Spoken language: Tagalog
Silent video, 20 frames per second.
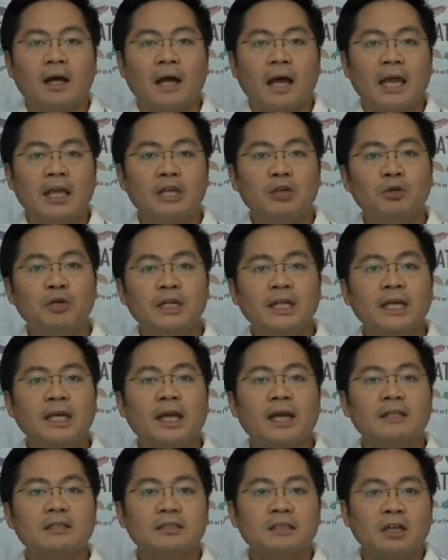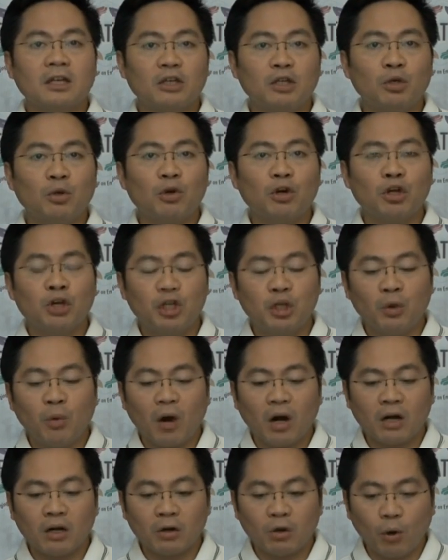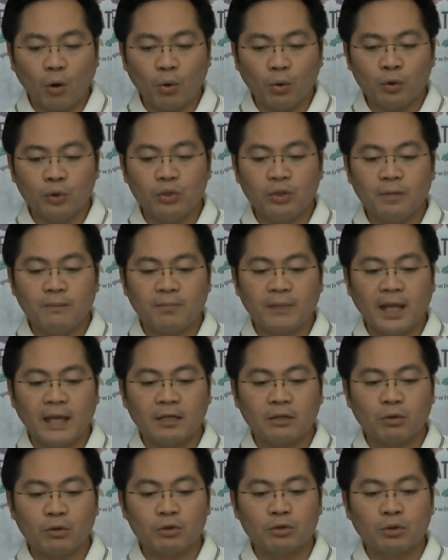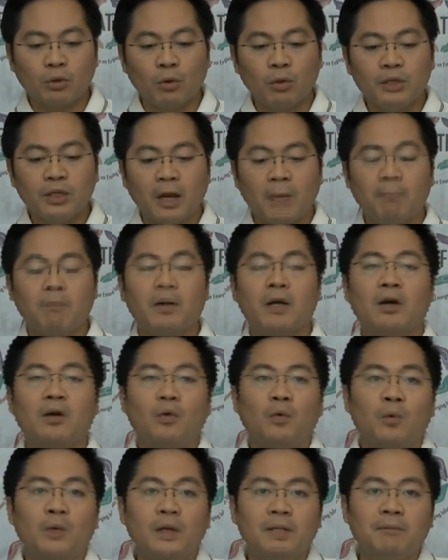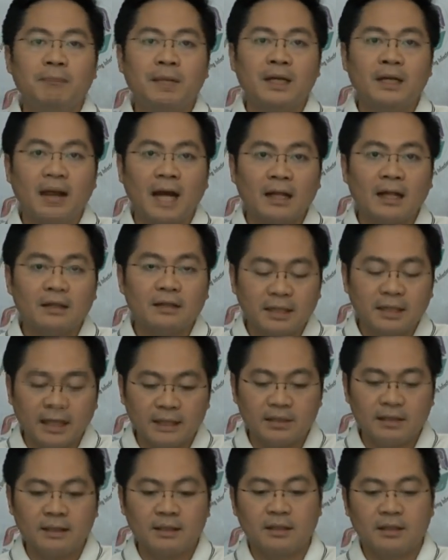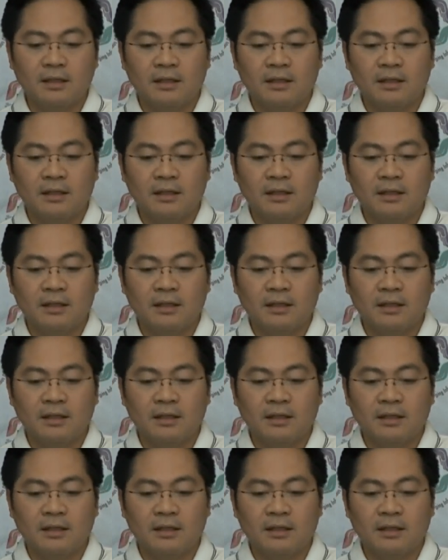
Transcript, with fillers: a unique and secure QR code and control number will be granted